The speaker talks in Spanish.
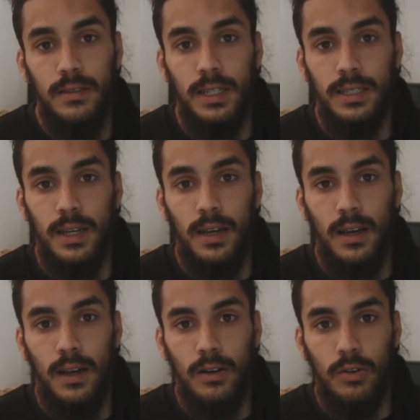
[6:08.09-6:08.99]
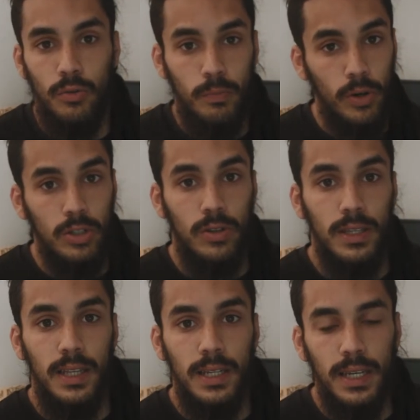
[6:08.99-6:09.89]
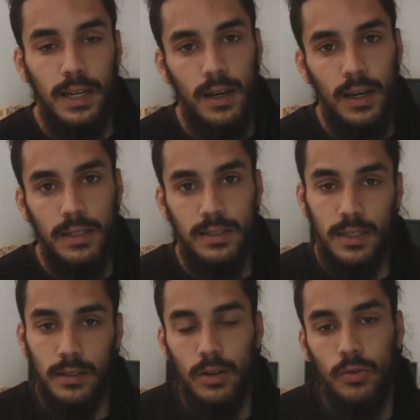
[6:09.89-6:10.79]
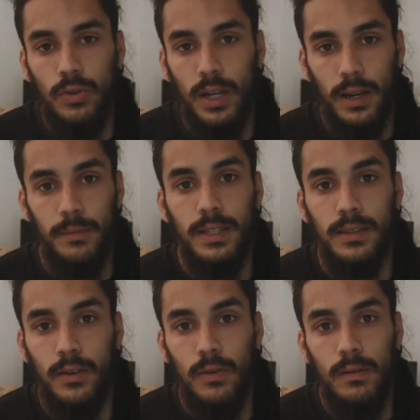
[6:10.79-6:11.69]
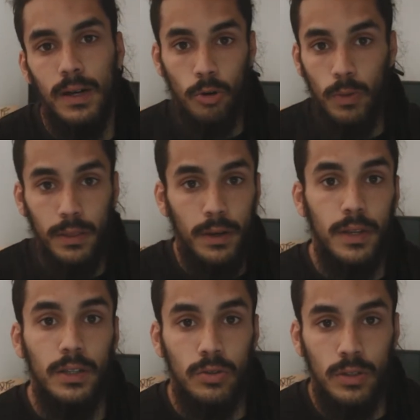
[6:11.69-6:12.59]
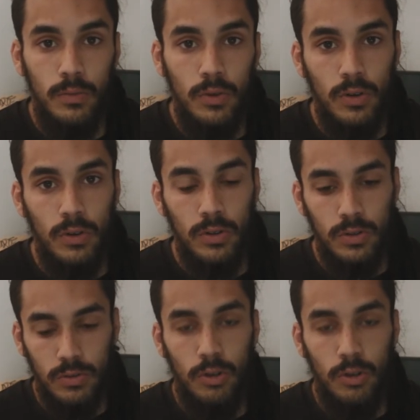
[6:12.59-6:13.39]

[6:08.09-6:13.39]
ya sea con un poquito de técnica, enseñando alguna herramienta nueva, cómo hacer ciertos dibujos,